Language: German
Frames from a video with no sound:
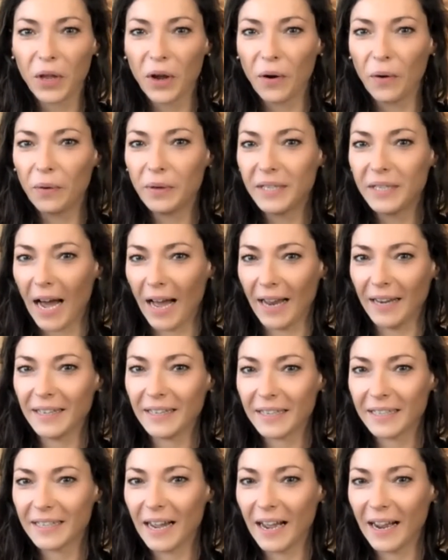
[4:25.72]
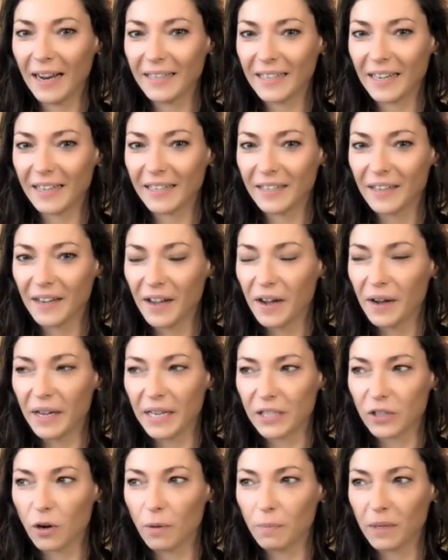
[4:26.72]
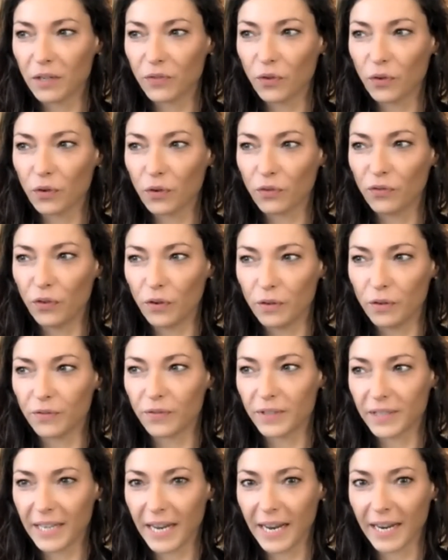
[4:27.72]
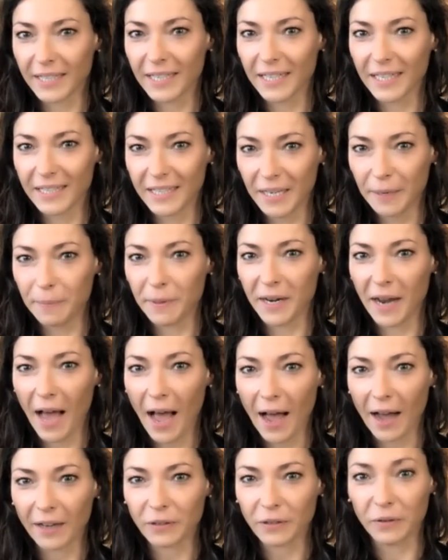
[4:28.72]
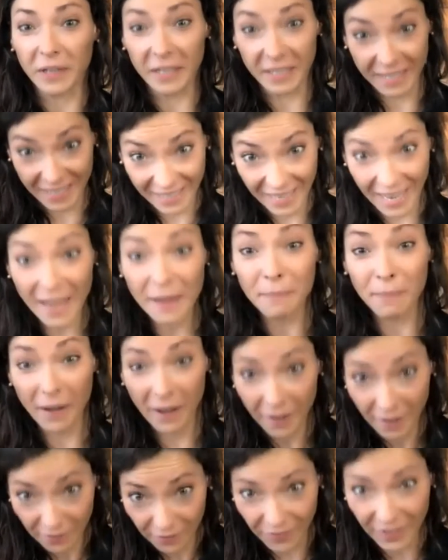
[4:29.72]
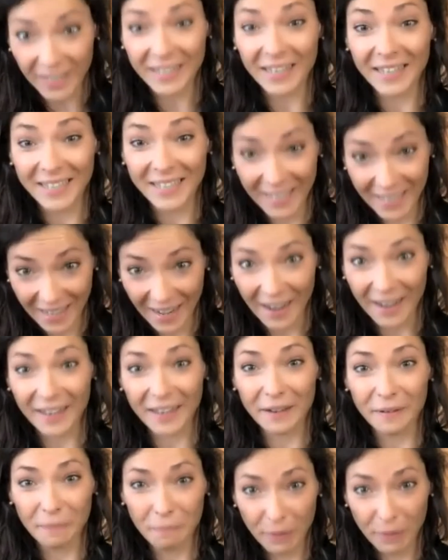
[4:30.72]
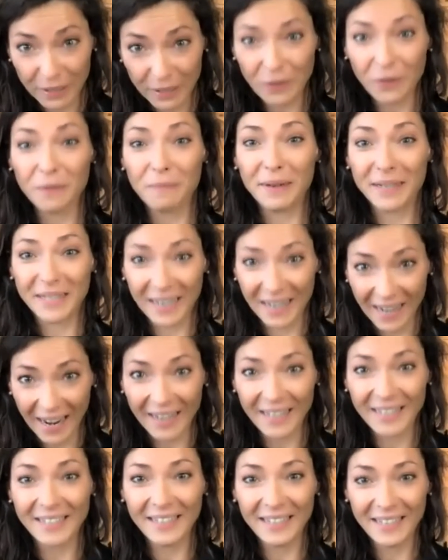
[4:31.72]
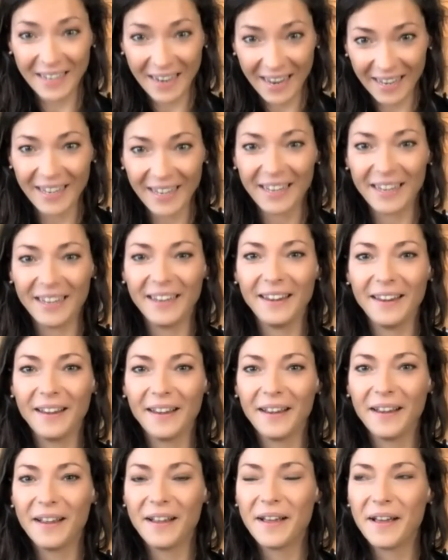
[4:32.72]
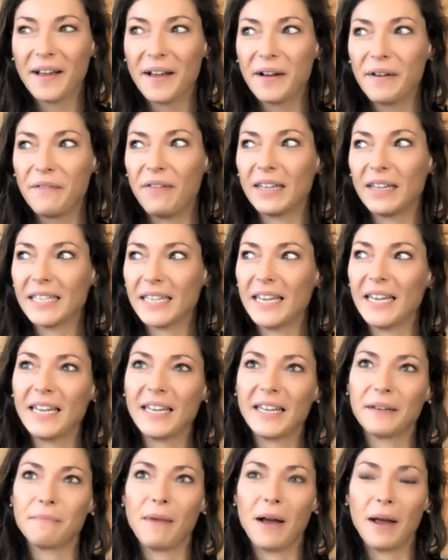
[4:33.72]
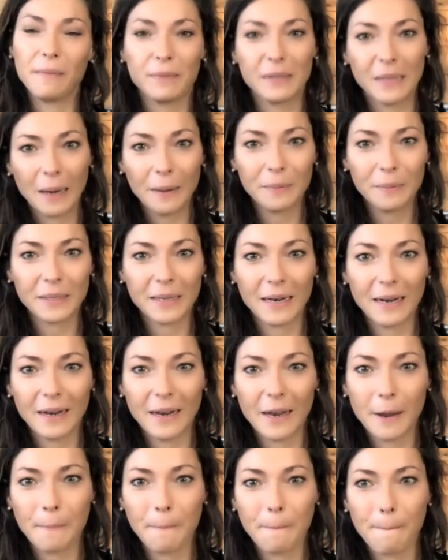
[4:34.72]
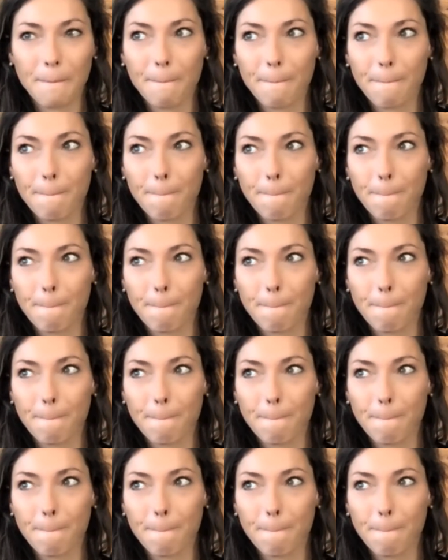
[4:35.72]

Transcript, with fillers: Und der andere Teil sagt, jetzt kommt das Foto 5, 6, 7, 8 und es ist immer wieder die gleiche Person mit der gleichen Energie, was ich in meinem Selbsterleben